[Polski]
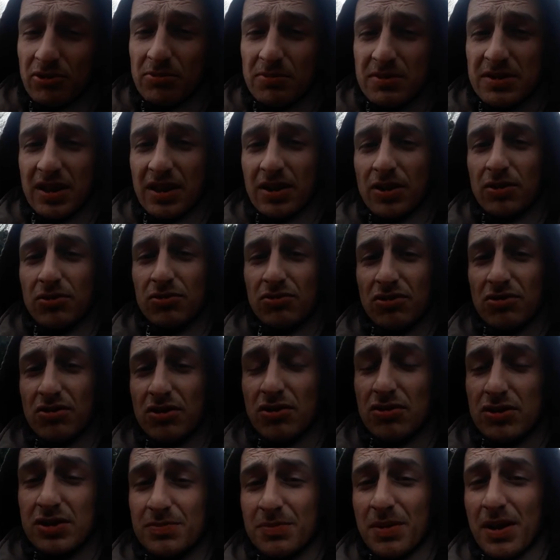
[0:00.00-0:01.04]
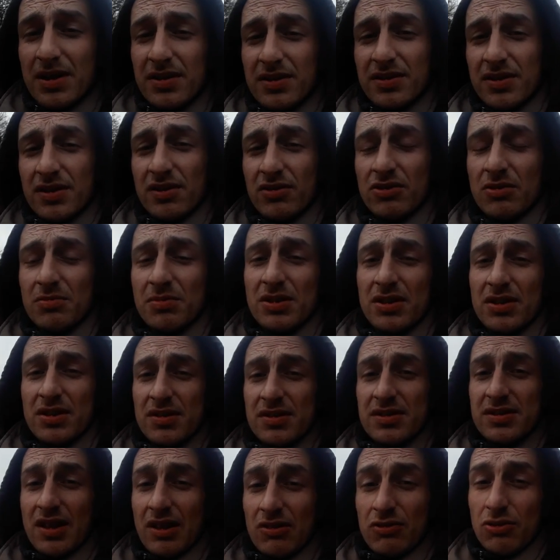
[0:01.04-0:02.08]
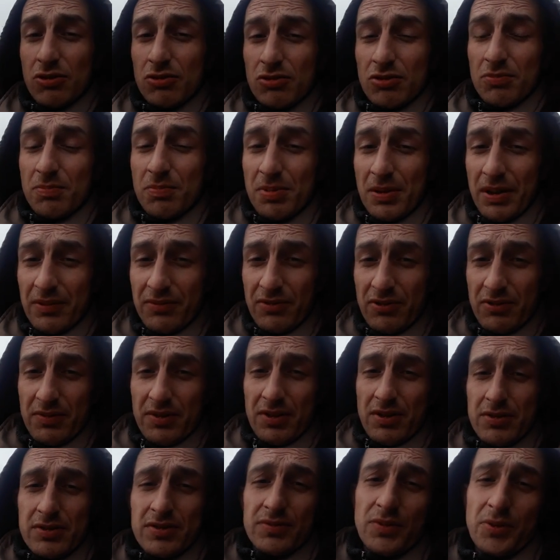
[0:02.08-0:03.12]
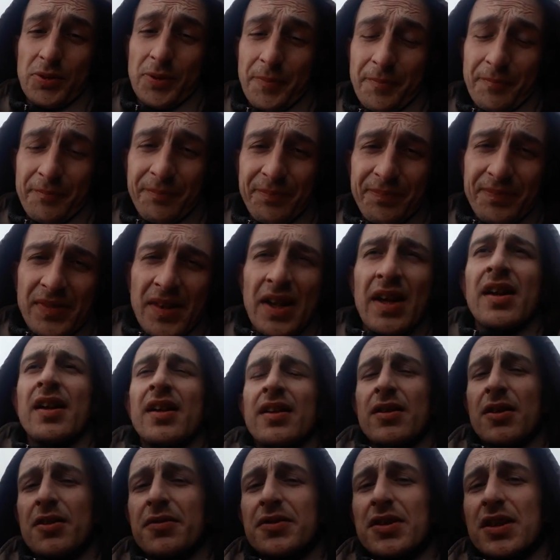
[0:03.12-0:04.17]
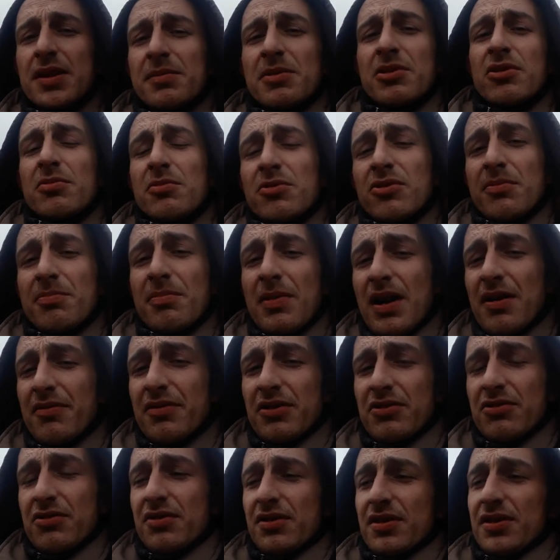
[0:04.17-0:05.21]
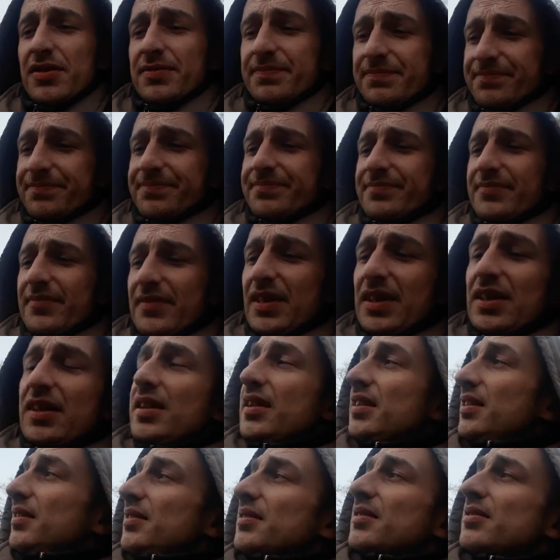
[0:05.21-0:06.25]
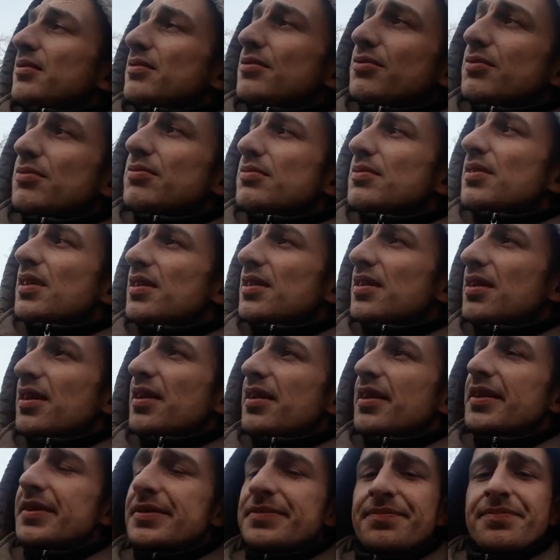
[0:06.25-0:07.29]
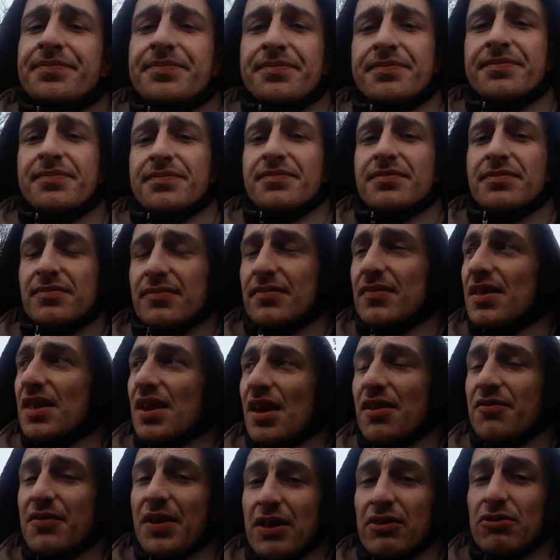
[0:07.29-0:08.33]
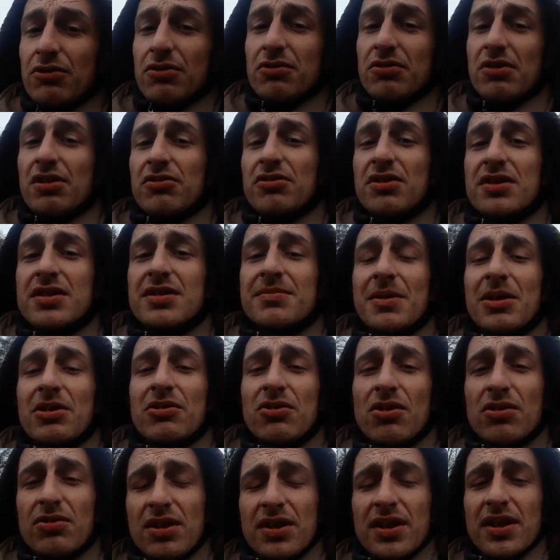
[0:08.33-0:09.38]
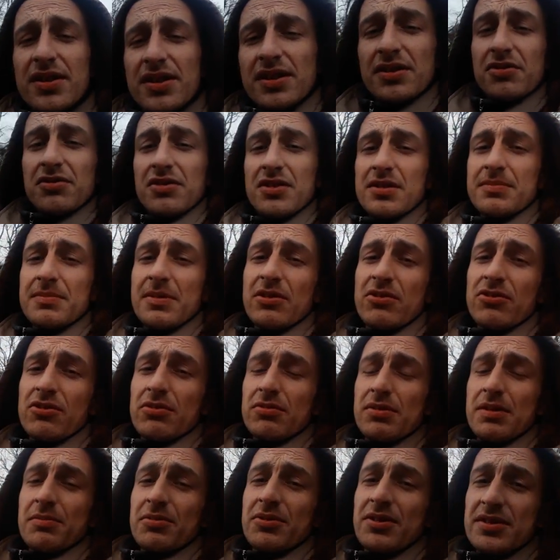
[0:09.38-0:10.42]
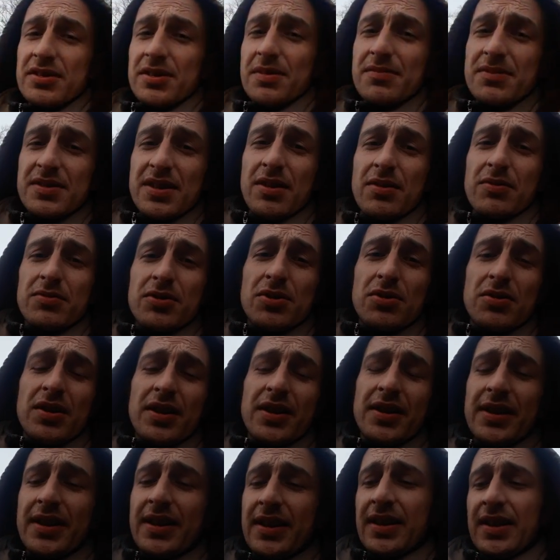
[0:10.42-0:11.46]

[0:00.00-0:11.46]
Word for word: żeby zakończyć rozpad i żeby zacząć prawdziwy rozwój. No i wtedy będziemy się bawić, nie? No i tutaj większość też jest zmęczona, ja też się zmęczyłem przez tą całą drogę,